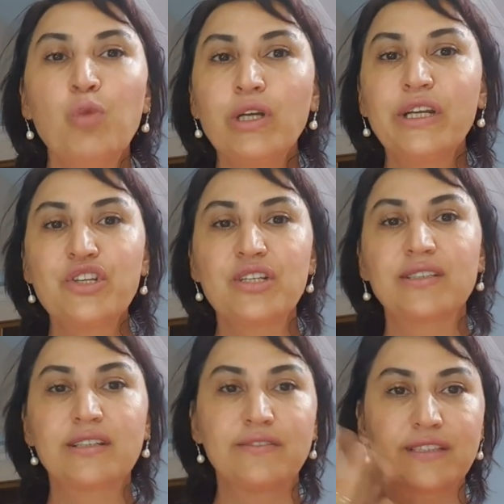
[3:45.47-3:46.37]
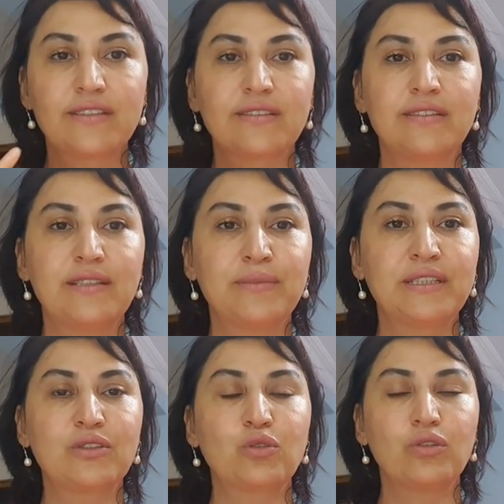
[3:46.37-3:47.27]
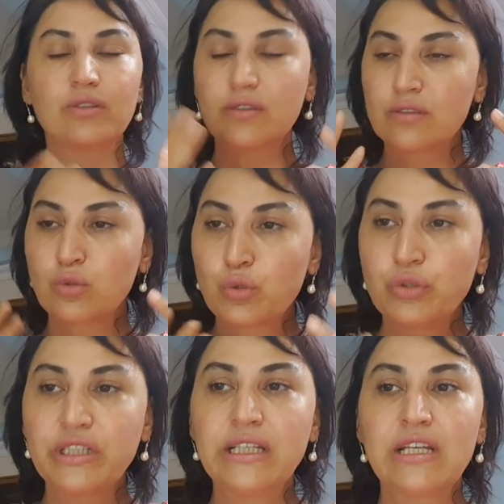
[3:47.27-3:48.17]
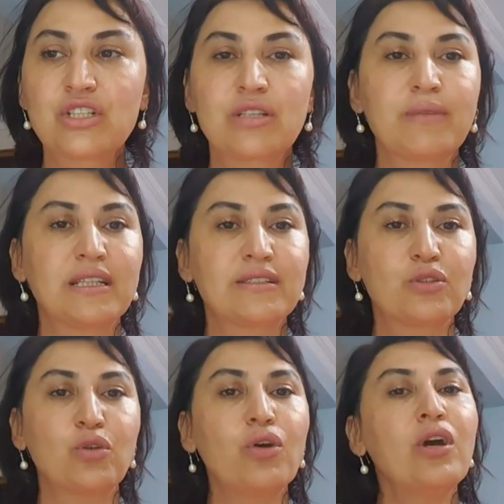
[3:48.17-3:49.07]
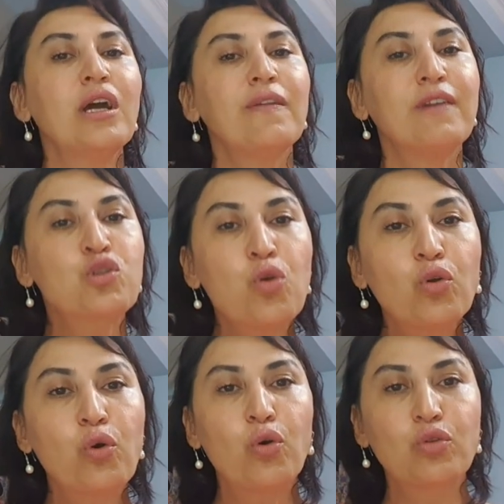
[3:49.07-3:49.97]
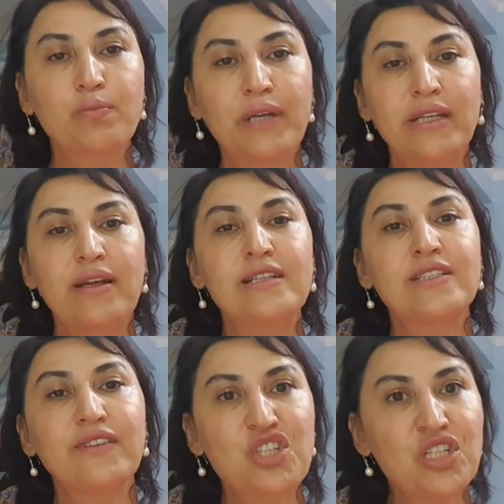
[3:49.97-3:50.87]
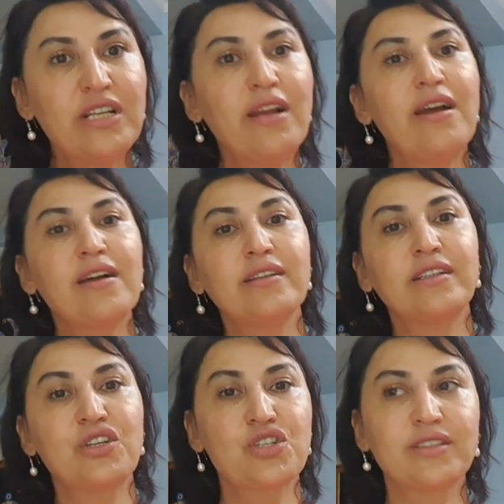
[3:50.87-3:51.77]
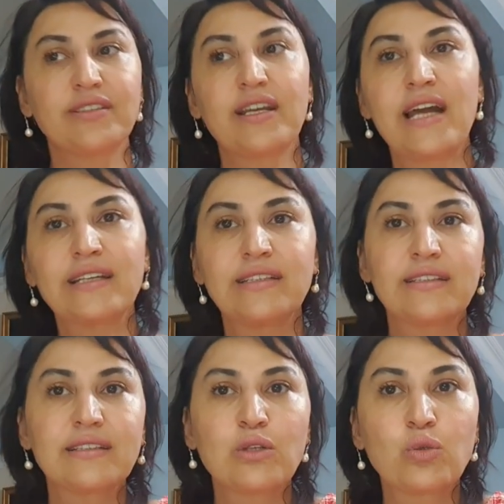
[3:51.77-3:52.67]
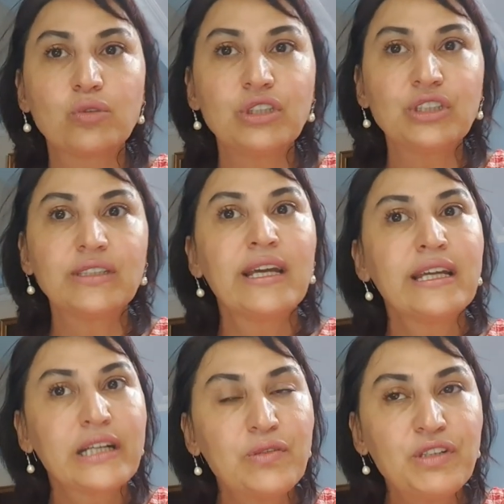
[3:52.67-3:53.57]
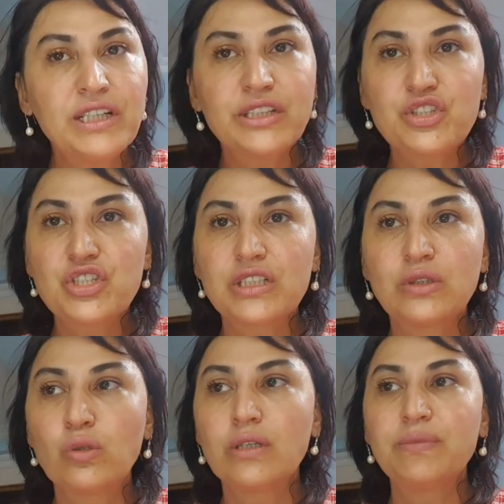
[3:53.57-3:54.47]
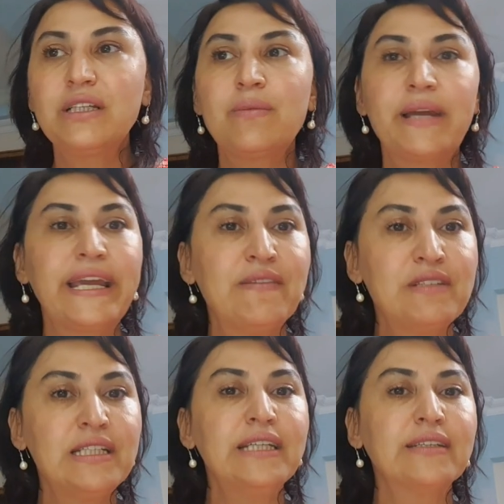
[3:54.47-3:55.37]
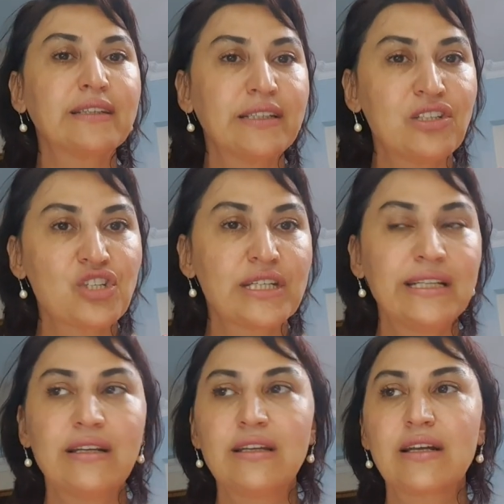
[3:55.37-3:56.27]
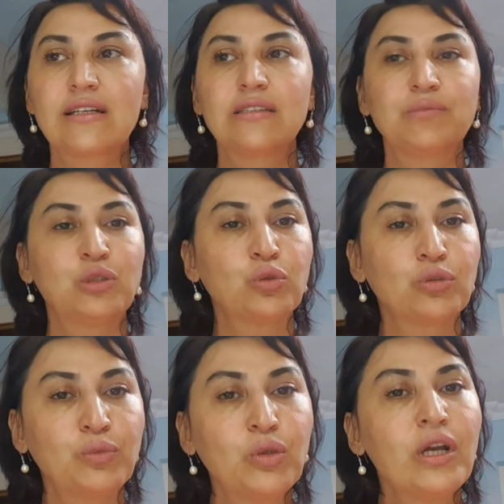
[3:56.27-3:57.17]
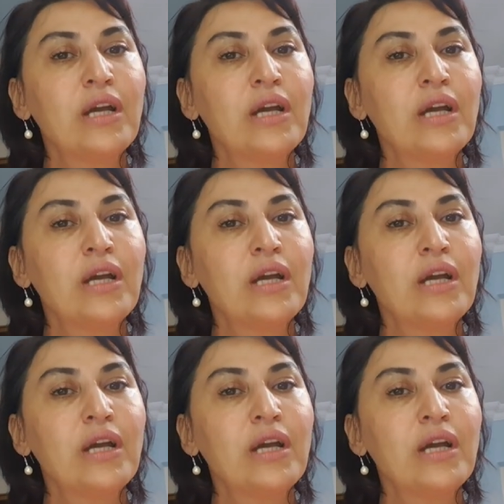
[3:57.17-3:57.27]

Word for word: Bu ara eşiniz kafasını dinlemek istiyor, ruhunu iyileştirmek istiyor ve çok yorgun bir enerji ve işiyle alakalı yaşadığı gerginlikler olduğu için kafa karışıklığı olabilir ama evliliği ya da ilişkiyle alakalı bir durum yok.